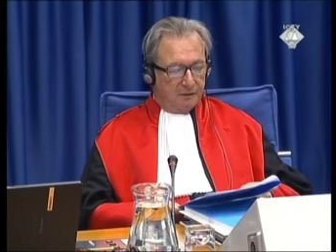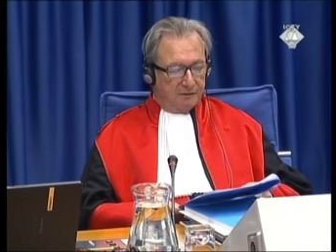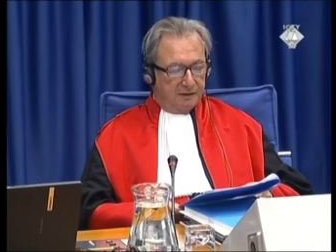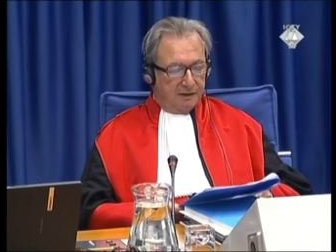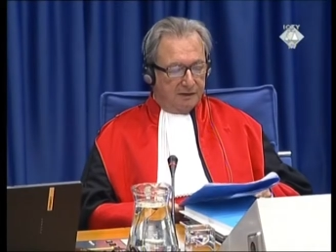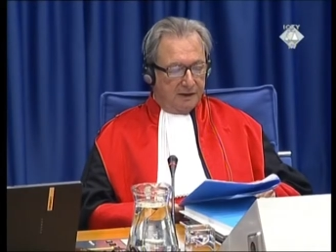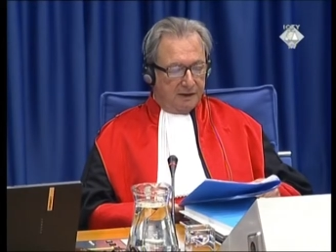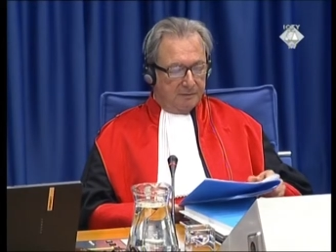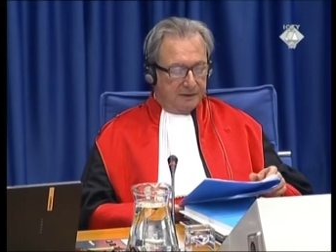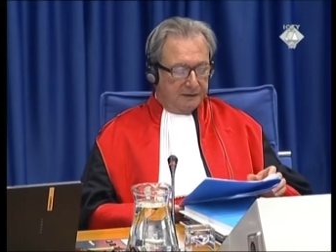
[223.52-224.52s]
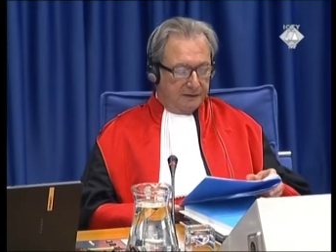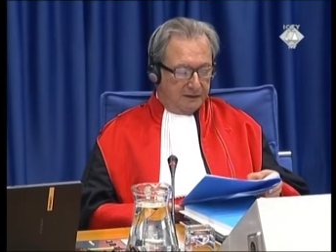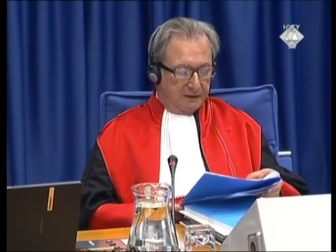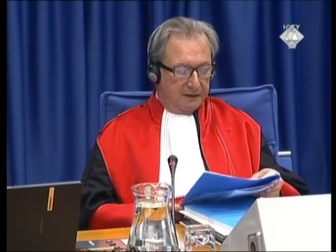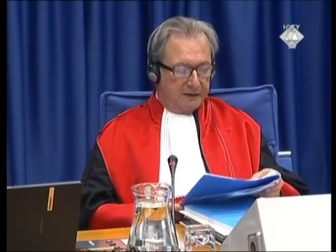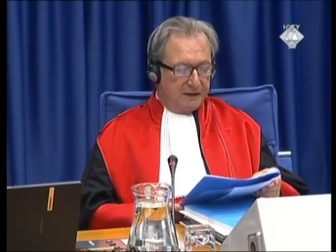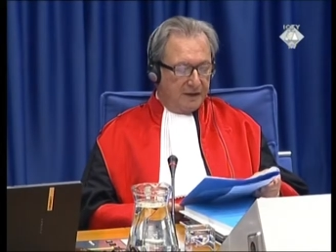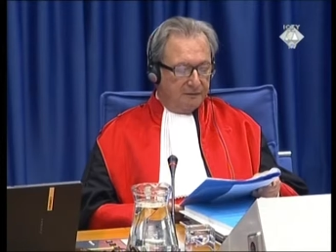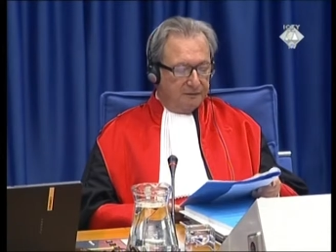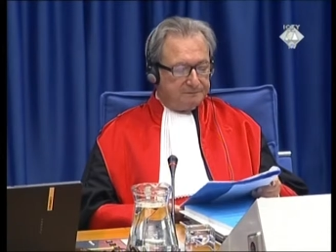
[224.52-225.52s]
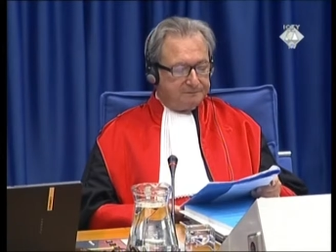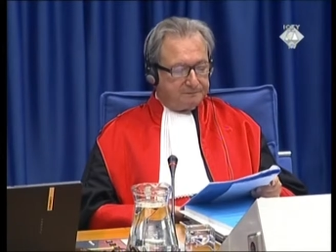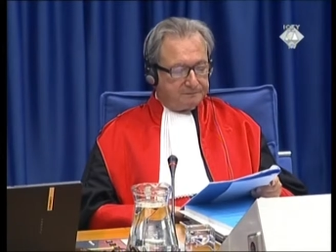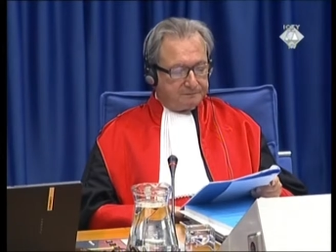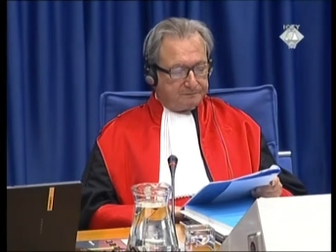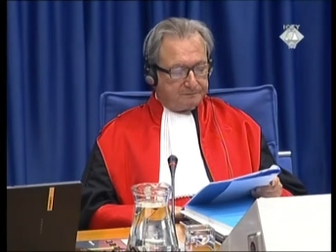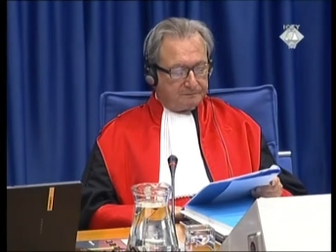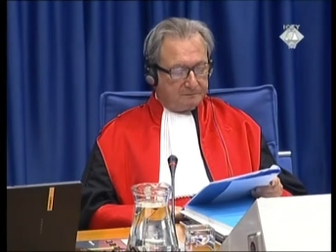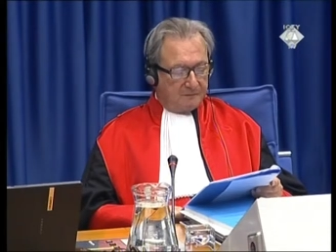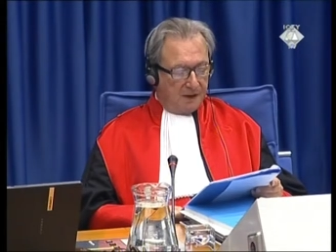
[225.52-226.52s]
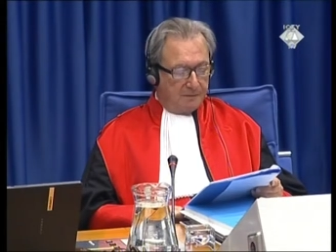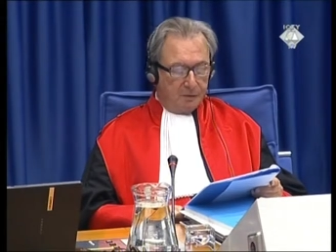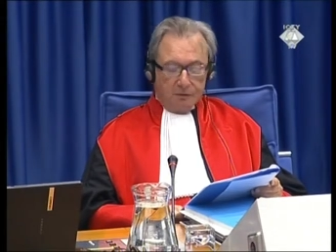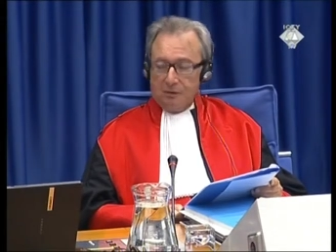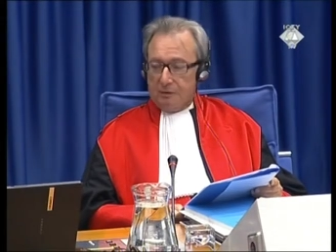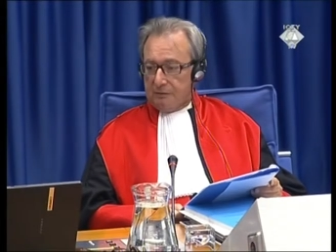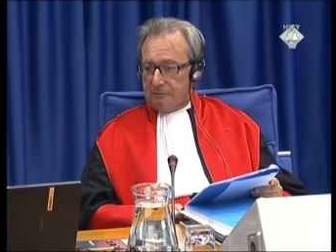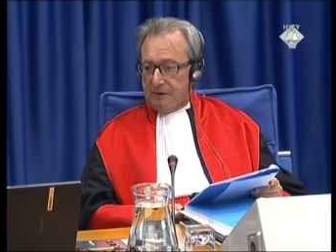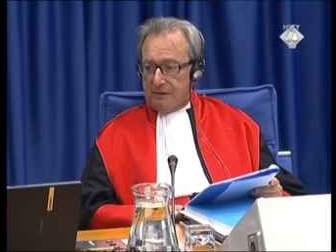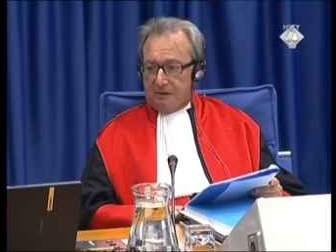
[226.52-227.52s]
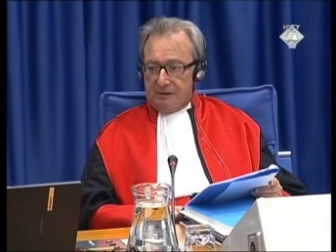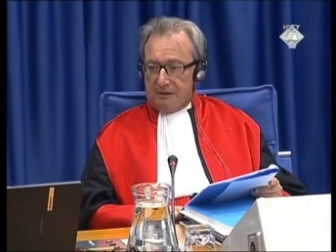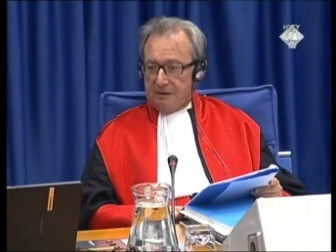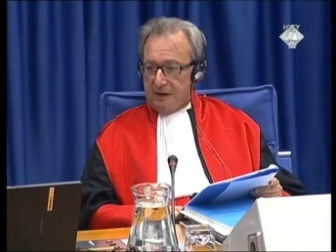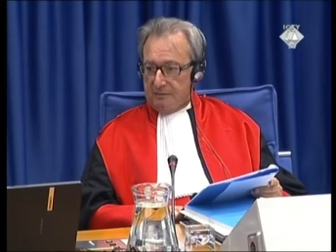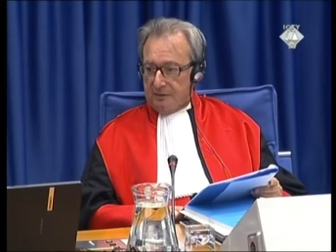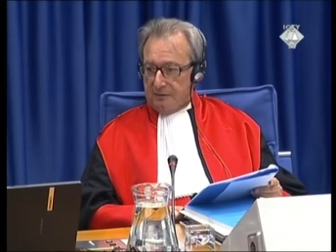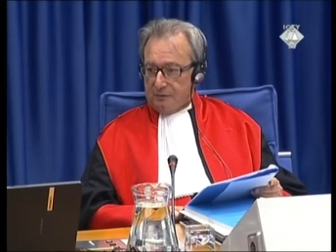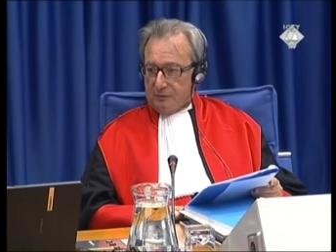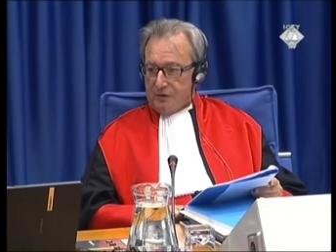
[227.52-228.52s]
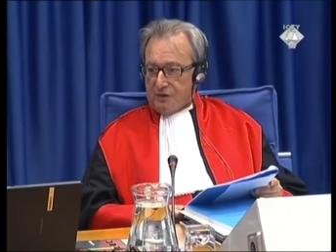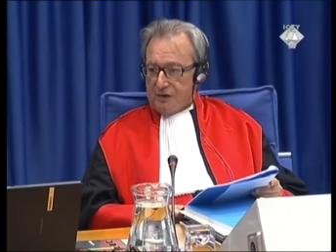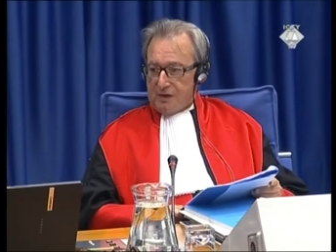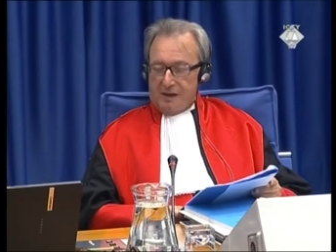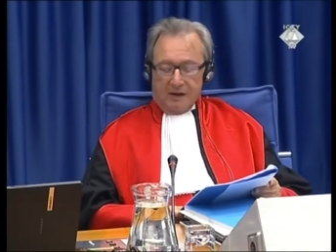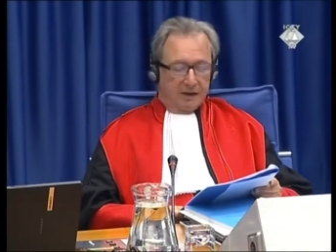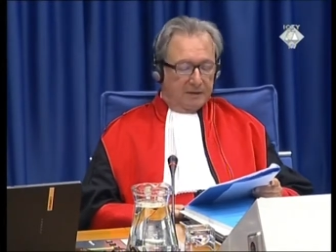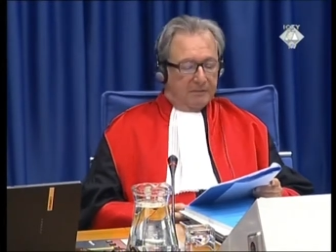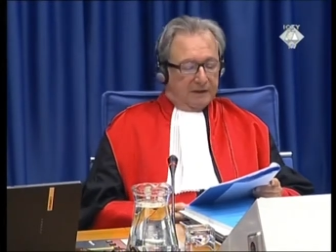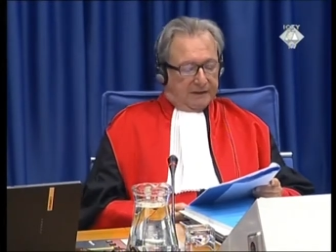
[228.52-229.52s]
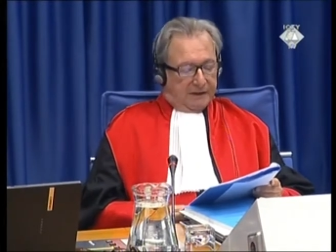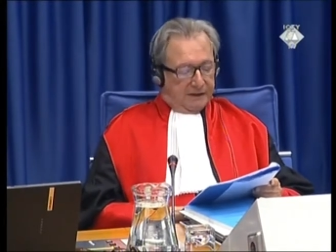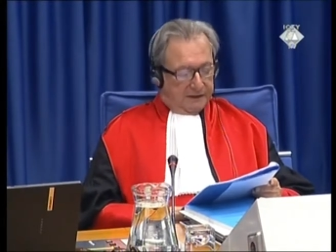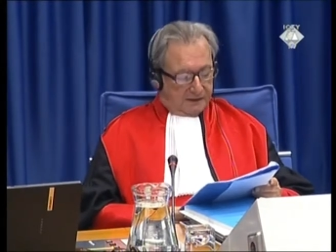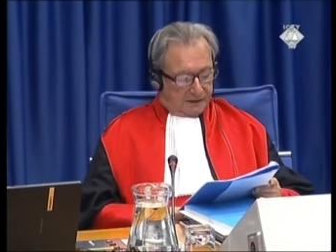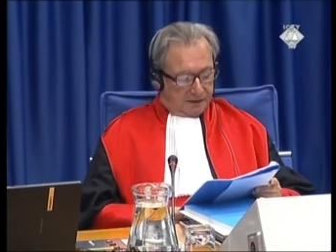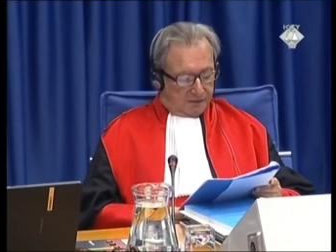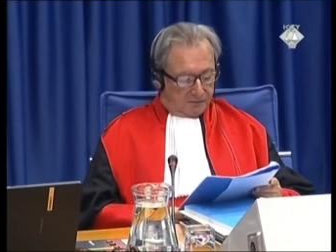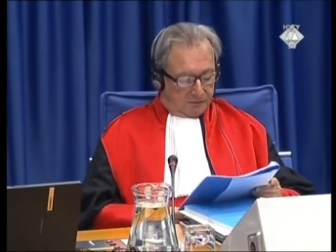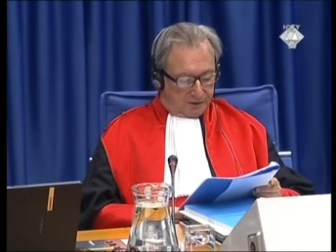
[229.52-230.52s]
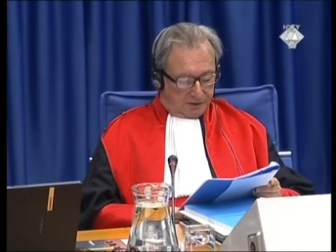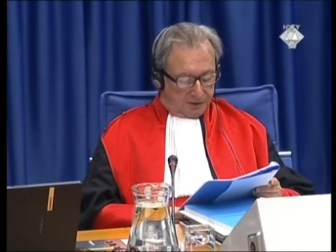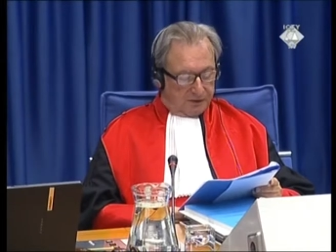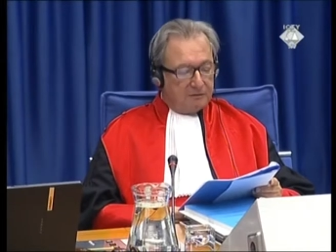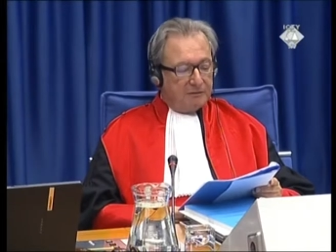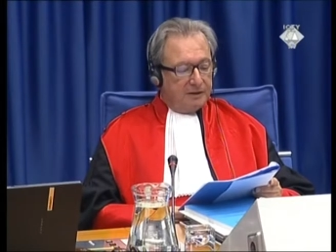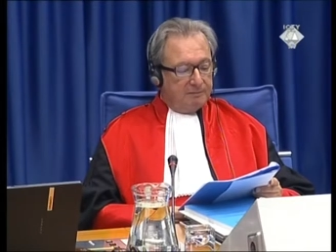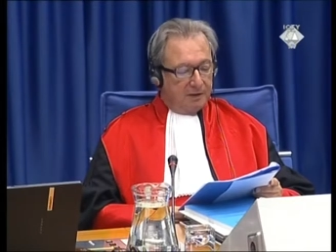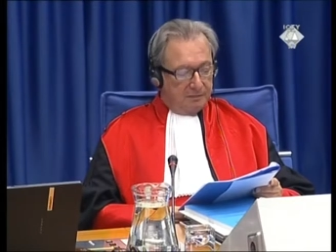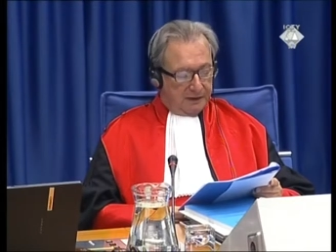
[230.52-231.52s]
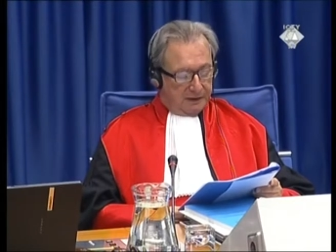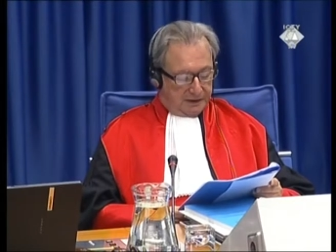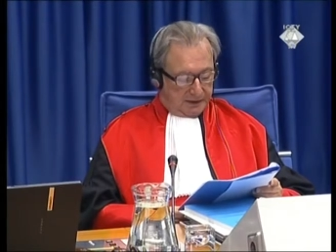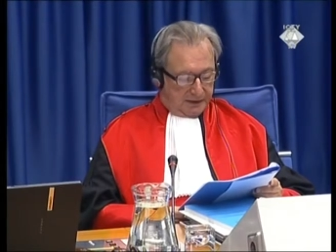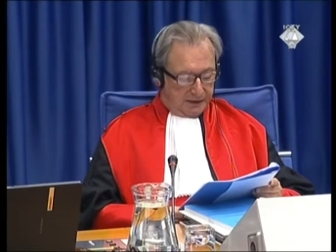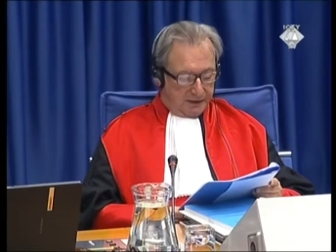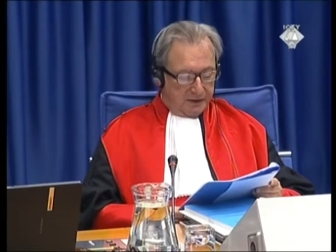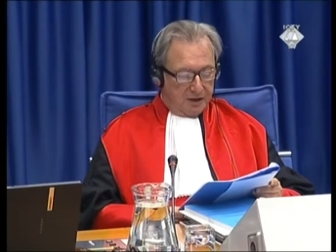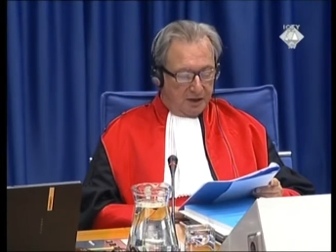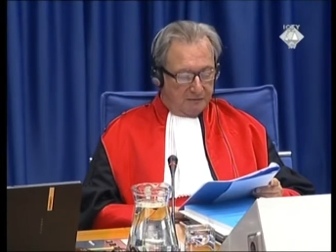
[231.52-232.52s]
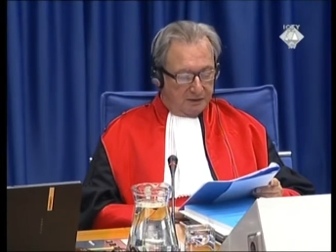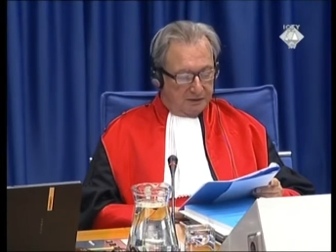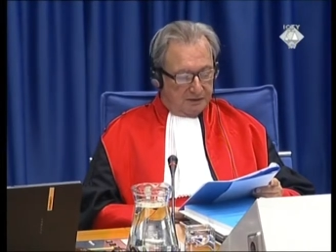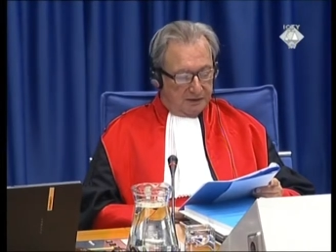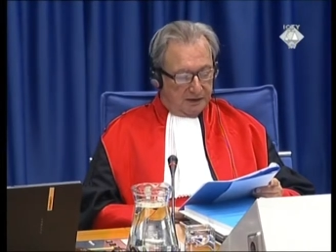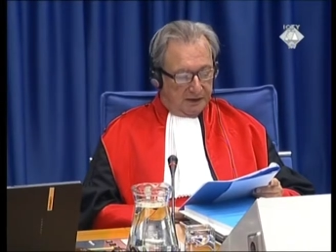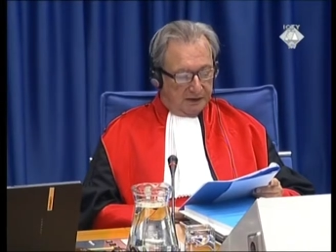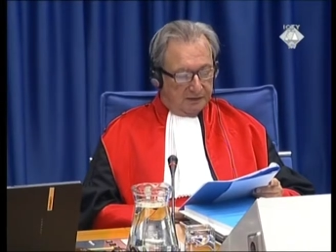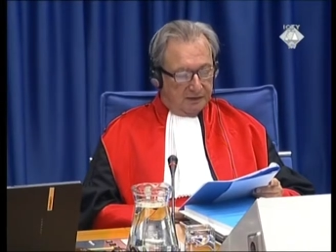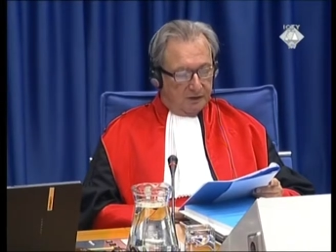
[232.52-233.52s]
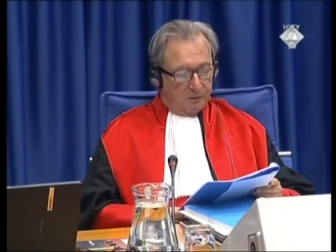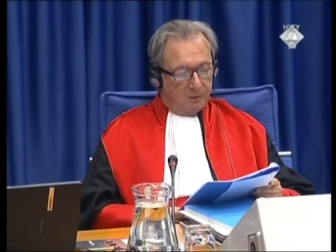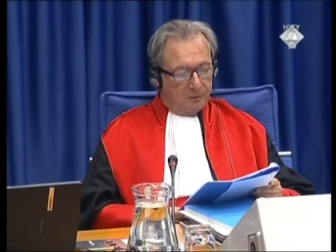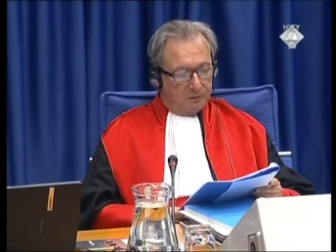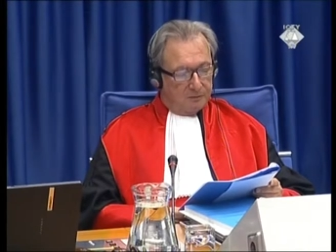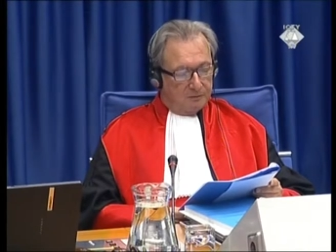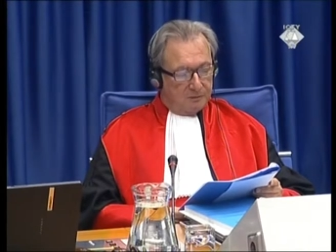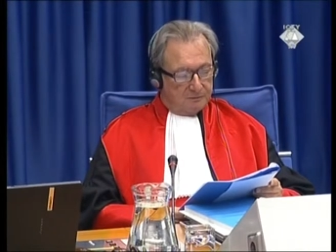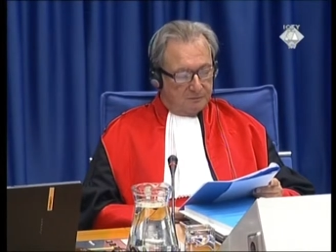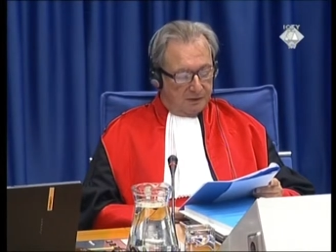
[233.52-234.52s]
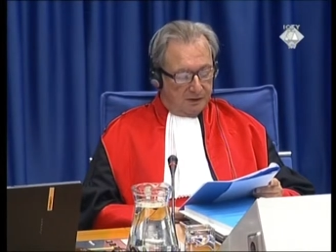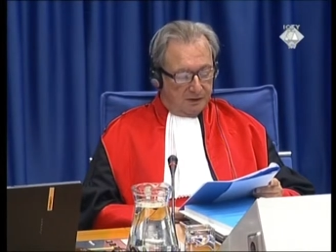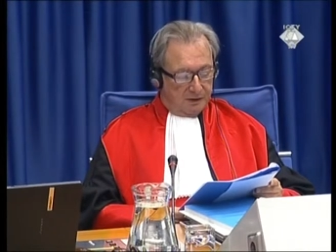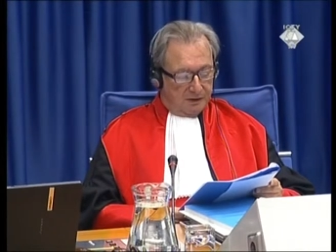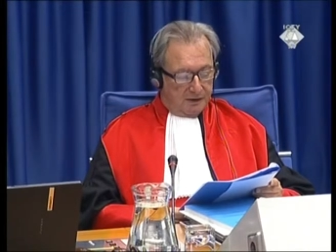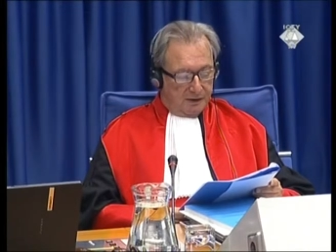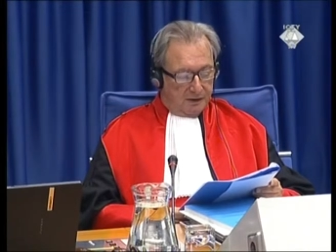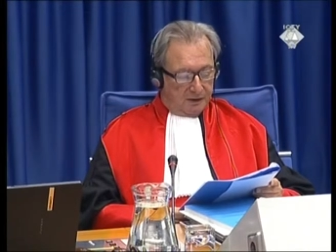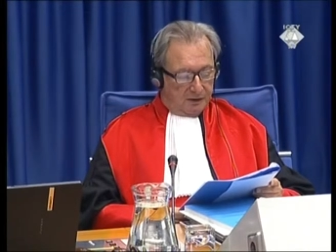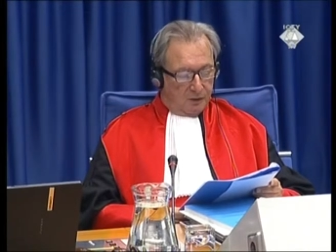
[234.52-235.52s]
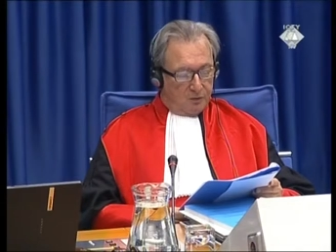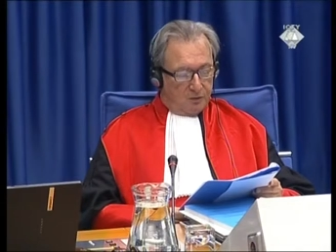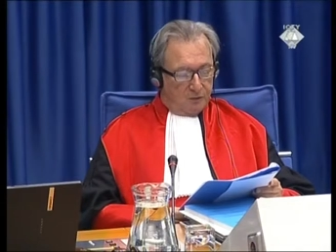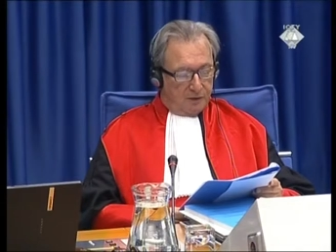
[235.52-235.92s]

Et il y a certaines informations concernant l'acte d'accusation lui-même dont je souhaiterais vous faire part. Je ne vais pas donner lecture de l'intégralité de l'acte d'accusation, bien entendu, mais dans l'intérêt du public en général